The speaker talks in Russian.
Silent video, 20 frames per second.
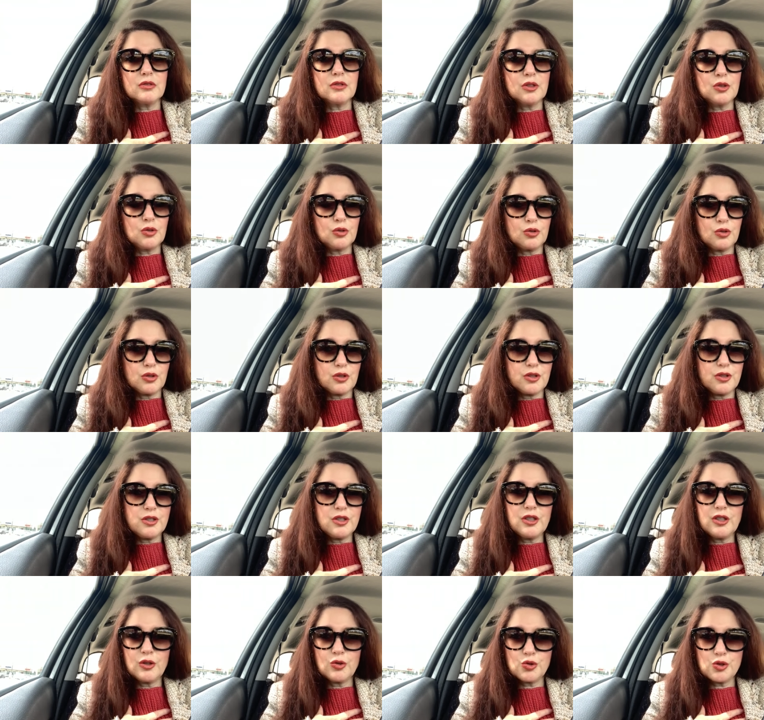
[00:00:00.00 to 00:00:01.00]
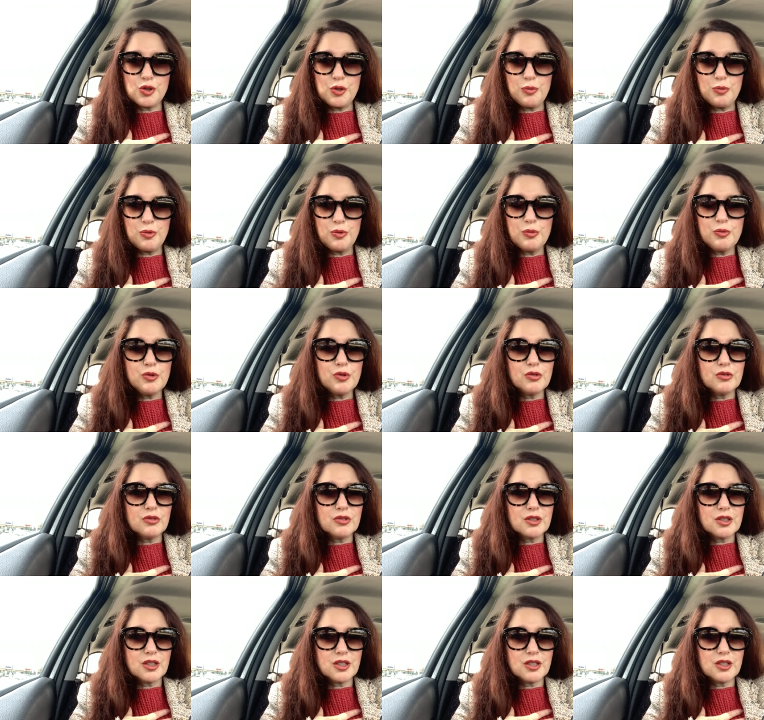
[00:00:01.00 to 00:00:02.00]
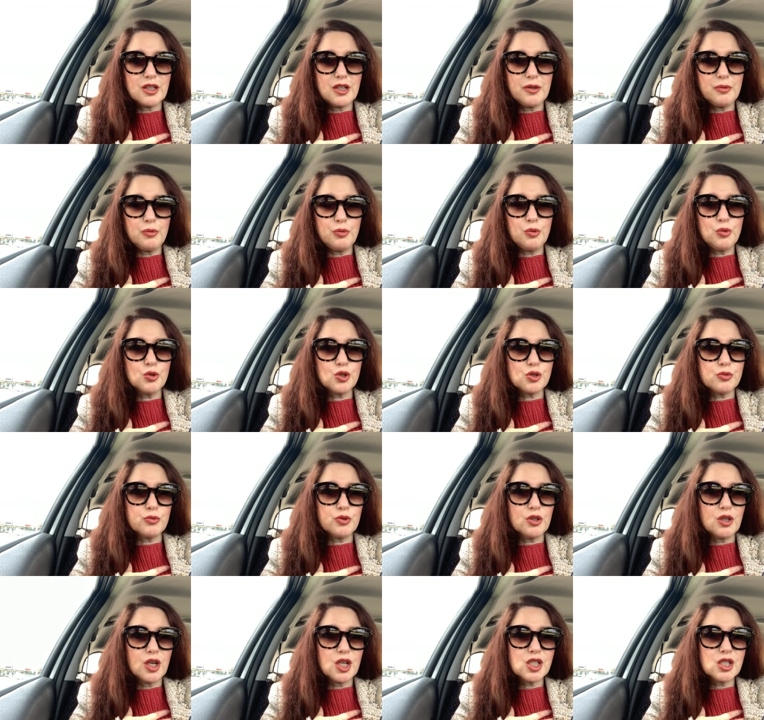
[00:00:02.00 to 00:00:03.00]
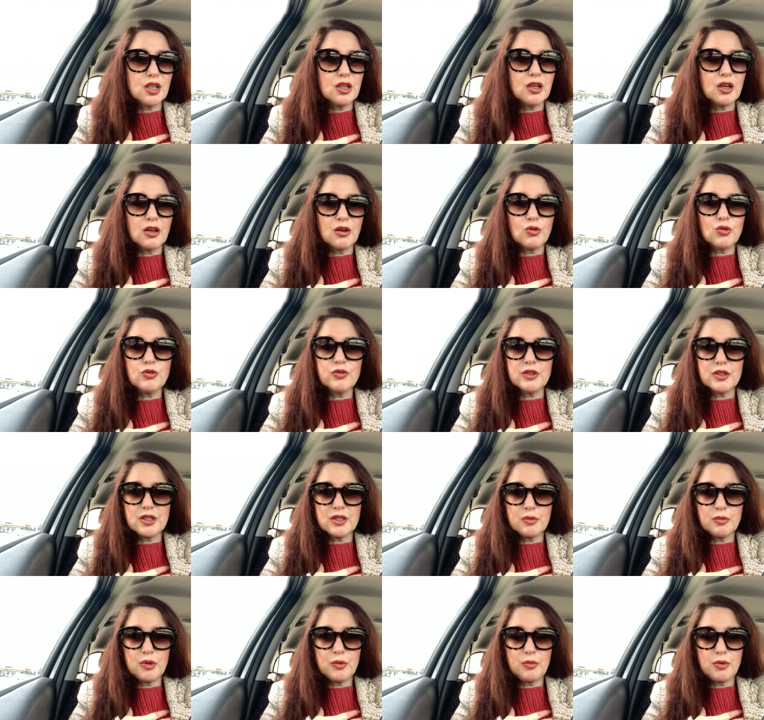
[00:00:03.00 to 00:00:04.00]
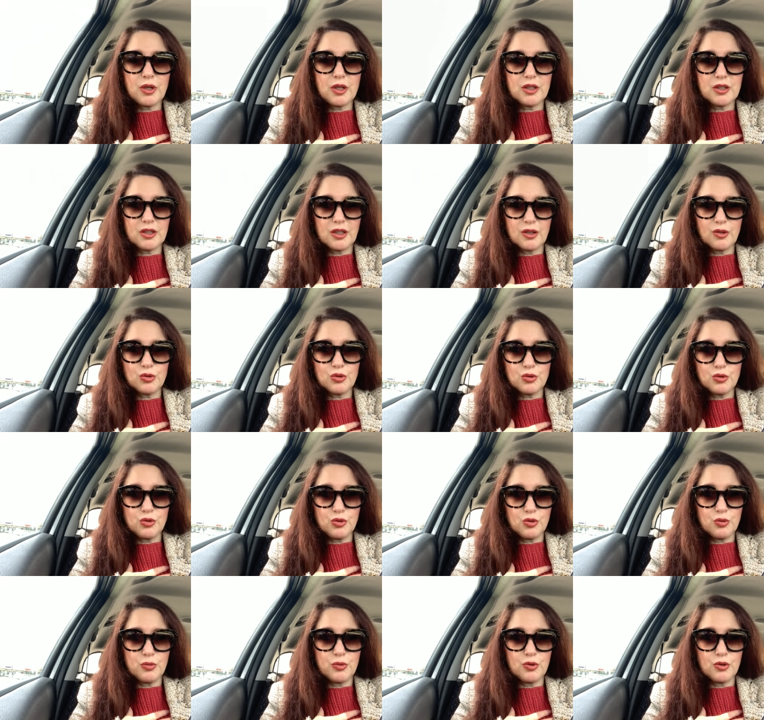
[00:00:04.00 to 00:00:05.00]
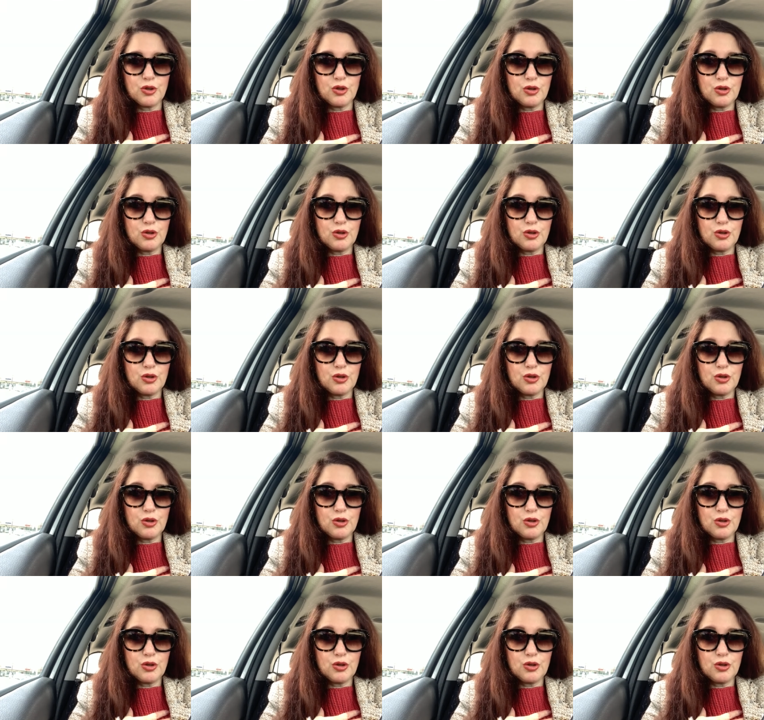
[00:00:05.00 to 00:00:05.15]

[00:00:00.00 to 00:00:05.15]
кто-то из них, я уже не помню, сказали, боже мой, каждая корова на себя пялит короткую юбку.